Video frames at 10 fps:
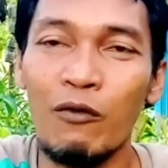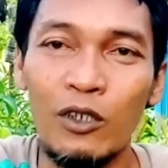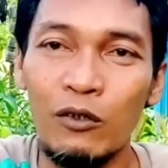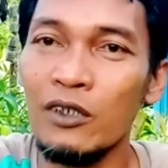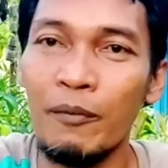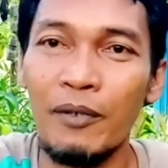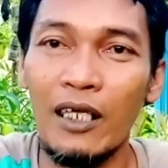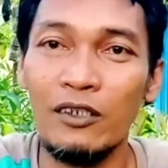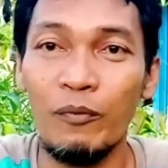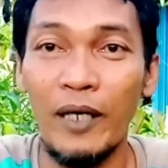waktu itu saya pernah
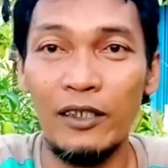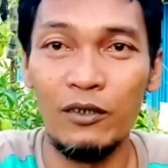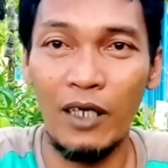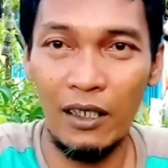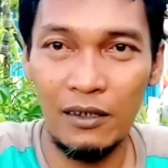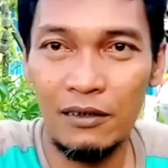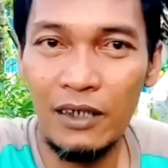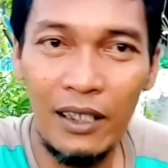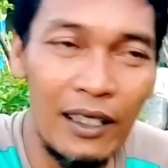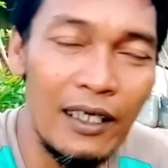nyobain juga di